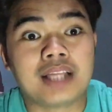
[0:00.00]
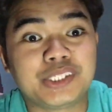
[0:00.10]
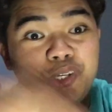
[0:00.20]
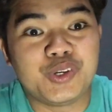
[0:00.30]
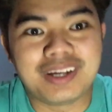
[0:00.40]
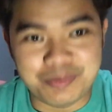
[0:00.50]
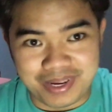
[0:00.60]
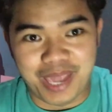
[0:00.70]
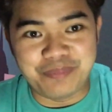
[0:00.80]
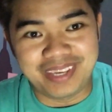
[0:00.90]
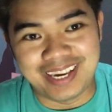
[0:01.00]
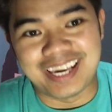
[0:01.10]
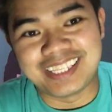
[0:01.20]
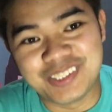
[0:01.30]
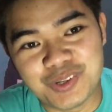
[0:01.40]
At yun na nga mga
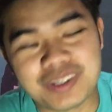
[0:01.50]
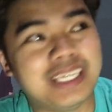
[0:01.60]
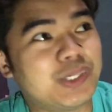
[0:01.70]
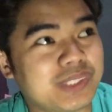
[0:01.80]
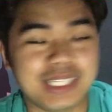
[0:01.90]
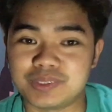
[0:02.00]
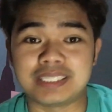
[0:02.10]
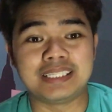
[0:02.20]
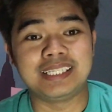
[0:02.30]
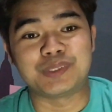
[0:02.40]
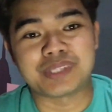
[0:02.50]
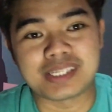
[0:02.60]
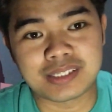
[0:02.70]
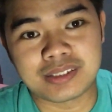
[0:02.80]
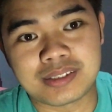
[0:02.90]
kaibigan, yung ikot-ikot natin dito
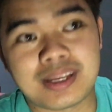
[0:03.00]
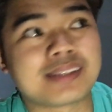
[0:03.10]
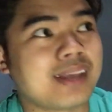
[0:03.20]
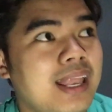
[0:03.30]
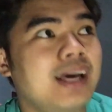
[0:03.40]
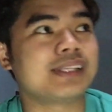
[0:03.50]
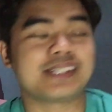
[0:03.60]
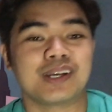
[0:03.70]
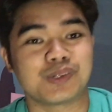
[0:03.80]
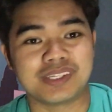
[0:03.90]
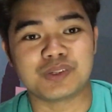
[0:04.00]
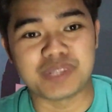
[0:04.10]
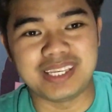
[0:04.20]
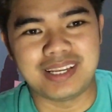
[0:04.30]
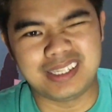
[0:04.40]
sa, sa sala at sa
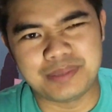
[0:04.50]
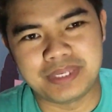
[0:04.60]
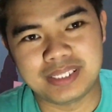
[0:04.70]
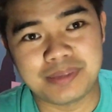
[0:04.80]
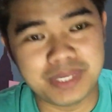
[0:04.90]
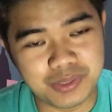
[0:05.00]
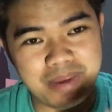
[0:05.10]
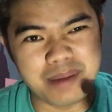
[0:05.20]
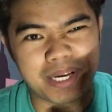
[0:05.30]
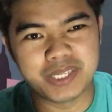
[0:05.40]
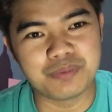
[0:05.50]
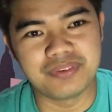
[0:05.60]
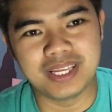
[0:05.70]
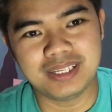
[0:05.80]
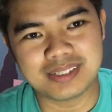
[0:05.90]
kusina lang naman kasi medyo mahaba na yung
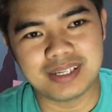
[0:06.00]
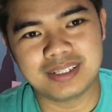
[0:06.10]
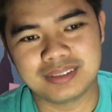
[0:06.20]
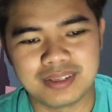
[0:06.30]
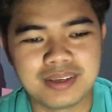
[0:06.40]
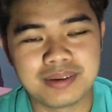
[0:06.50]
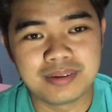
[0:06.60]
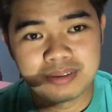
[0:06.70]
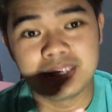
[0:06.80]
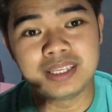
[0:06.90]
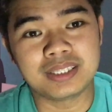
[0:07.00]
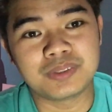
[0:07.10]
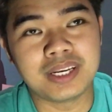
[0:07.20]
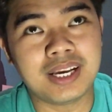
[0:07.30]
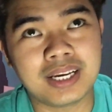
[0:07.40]
vlogs at kinat ko
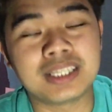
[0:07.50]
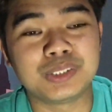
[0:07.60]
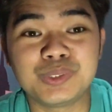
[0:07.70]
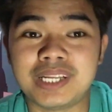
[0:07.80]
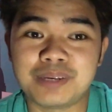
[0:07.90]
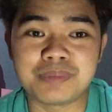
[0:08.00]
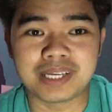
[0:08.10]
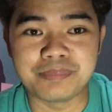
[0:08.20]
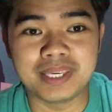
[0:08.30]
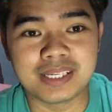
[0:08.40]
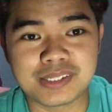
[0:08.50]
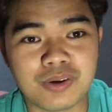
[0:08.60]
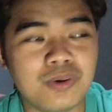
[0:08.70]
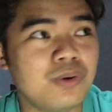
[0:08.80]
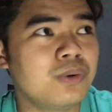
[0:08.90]
na lang hanggang doon na lang mga kaibigan.
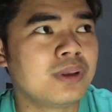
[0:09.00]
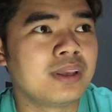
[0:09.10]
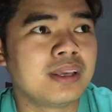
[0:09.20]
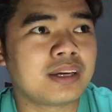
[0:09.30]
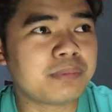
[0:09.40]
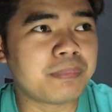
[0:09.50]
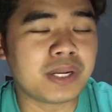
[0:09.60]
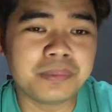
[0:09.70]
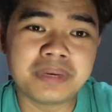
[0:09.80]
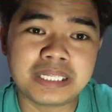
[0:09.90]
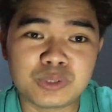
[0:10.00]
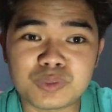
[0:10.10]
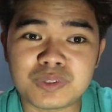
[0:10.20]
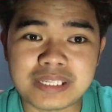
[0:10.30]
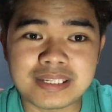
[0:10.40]
So, ito para yung mga
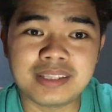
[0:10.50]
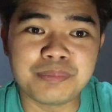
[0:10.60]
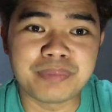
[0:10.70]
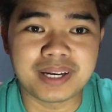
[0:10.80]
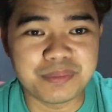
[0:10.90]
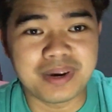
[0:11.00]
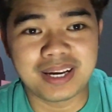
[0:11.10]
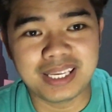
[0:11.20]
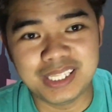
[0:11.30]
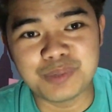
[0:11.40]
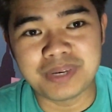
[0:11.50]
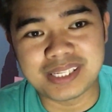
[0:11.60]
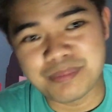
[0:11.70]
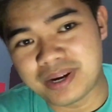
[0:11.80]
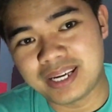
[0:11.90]
natuklasan tayong bagay-bagay dito para
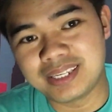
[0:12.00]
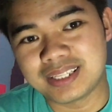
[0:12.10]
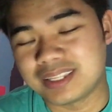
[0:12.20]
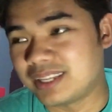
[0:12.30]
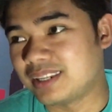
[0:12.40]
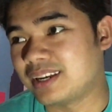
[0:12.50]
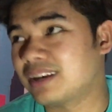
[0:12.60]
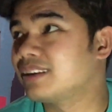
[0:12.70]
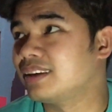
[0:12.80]
sa bahay natin na